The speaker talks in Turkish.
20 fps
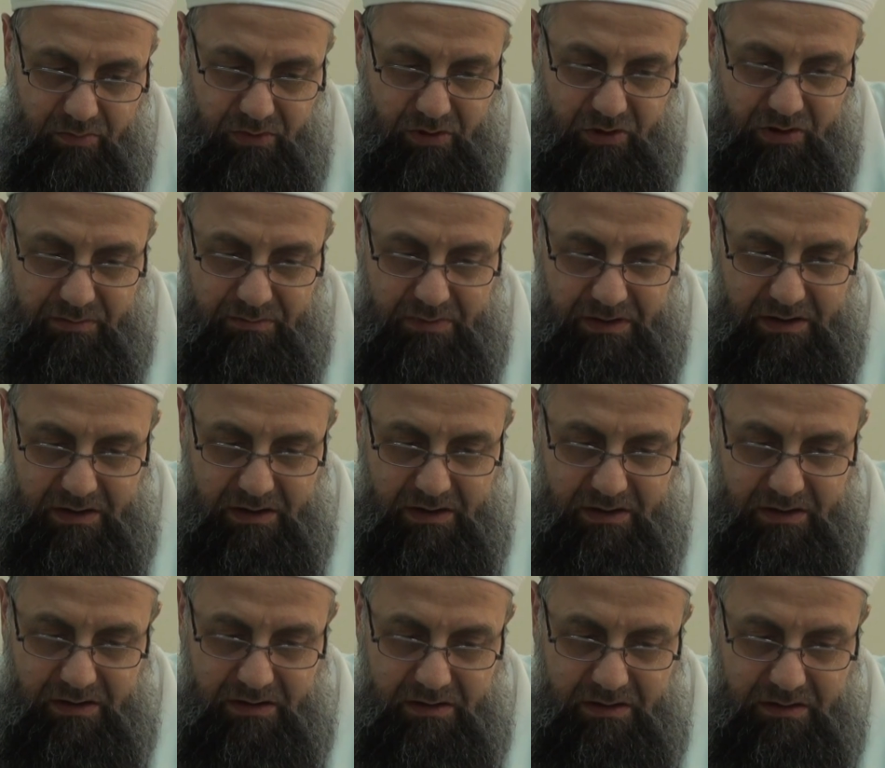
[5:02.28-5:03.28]
bundan sonra bil
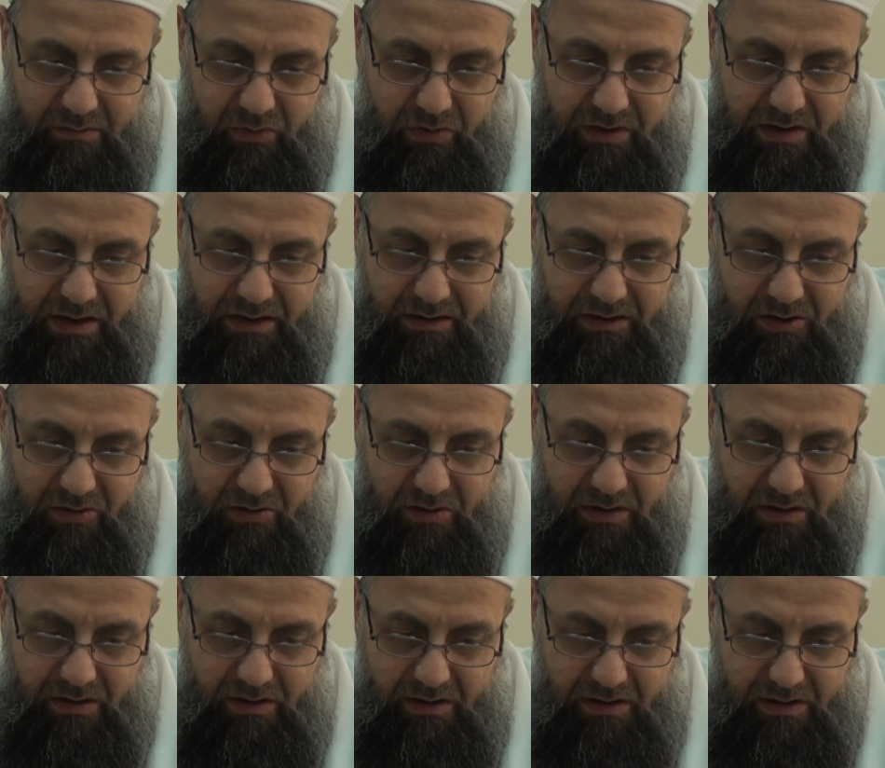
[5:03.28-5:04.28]
ki bu izahattan
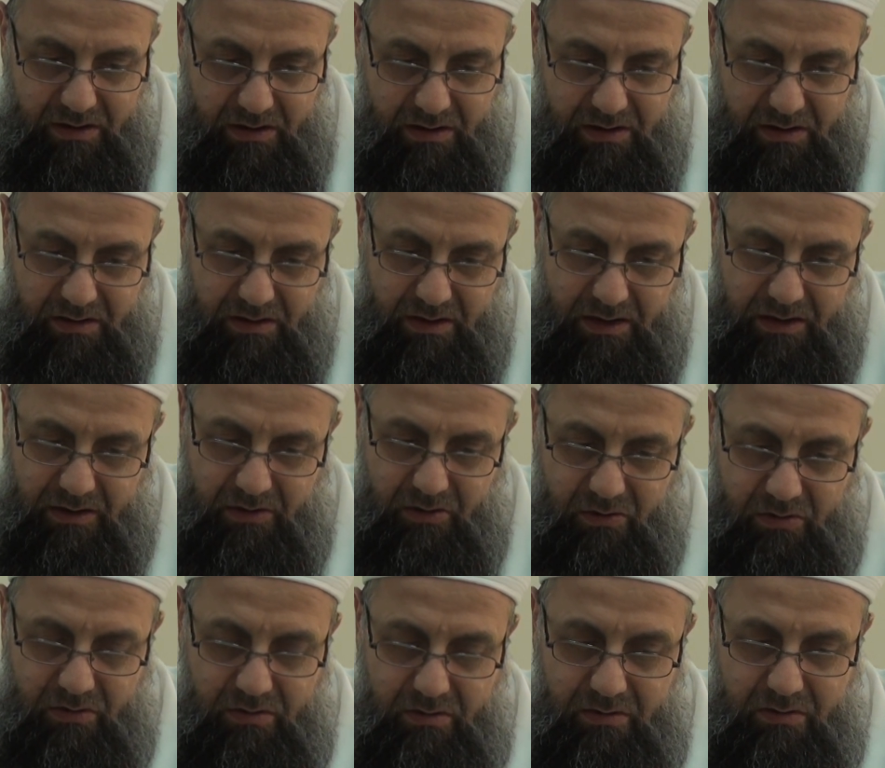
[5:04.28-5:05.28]
sonra en
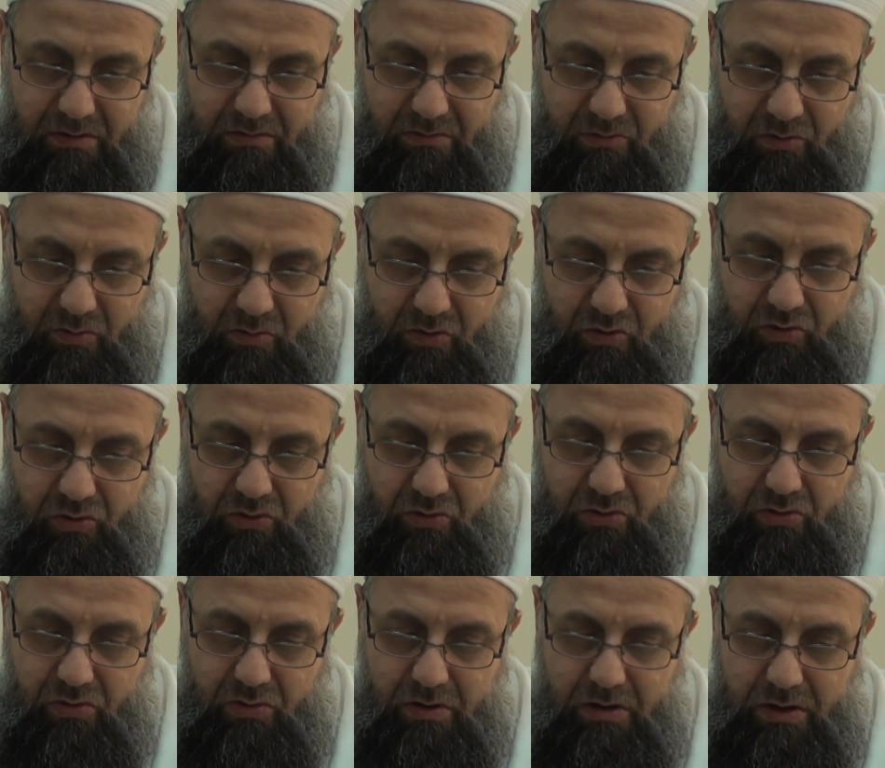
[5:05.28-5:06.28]
durum şudur.
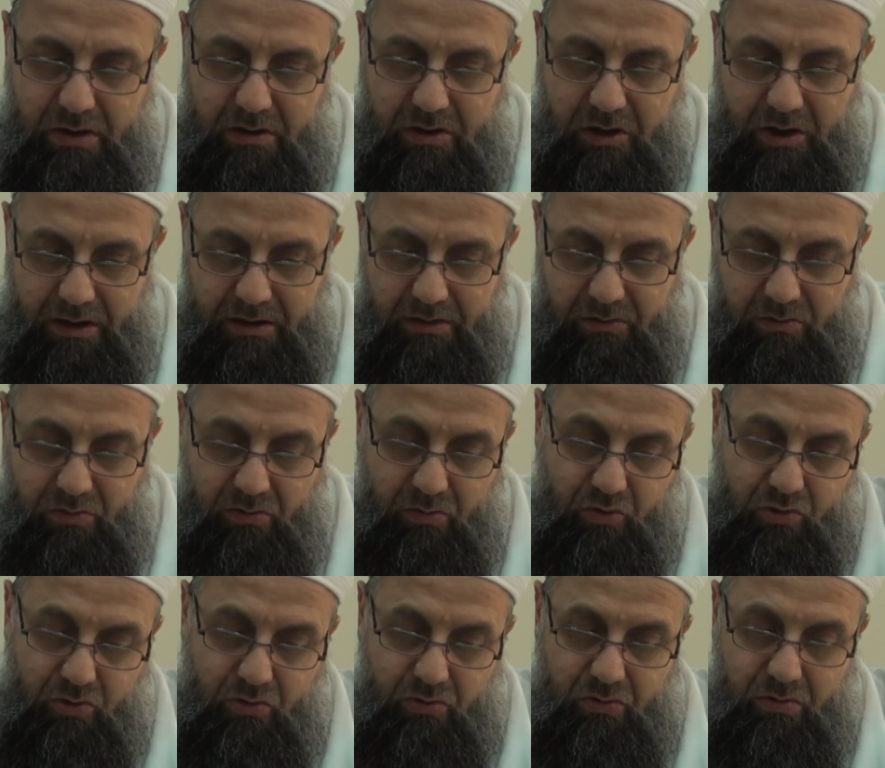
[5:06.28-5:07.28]
Şan
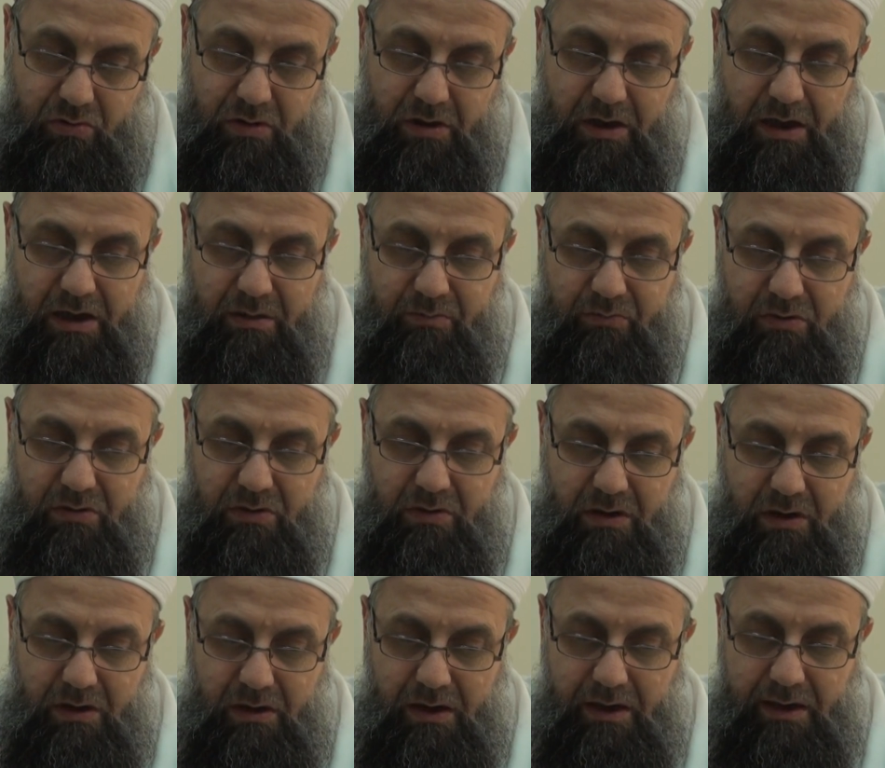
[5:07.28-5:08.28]
durum şu. La
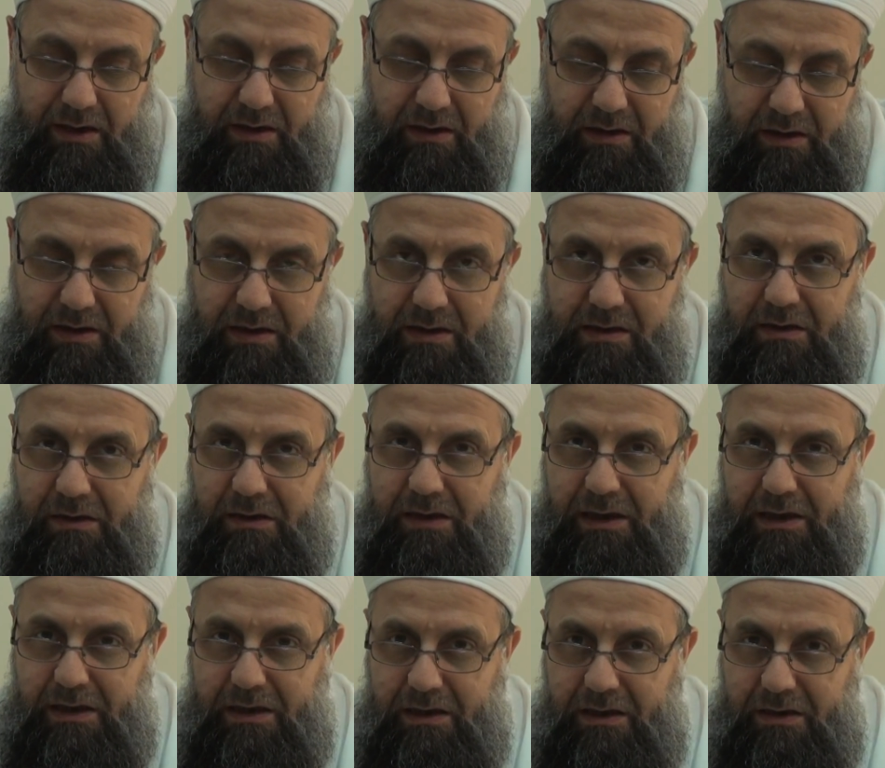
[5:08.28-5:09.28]
budde ayrılık hasıl
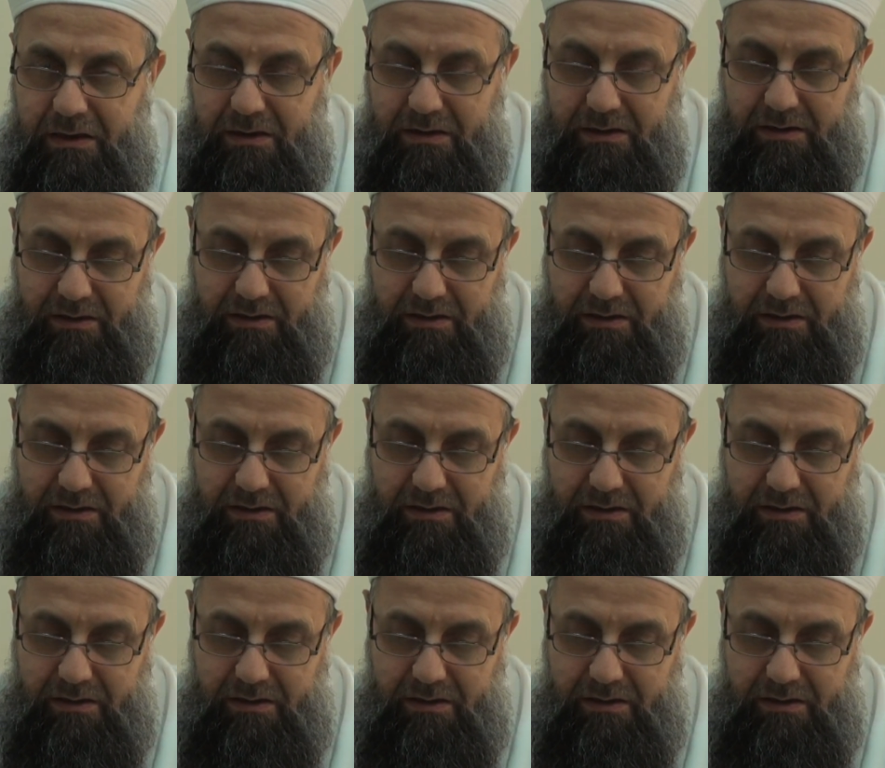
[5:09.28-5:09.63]
değildir.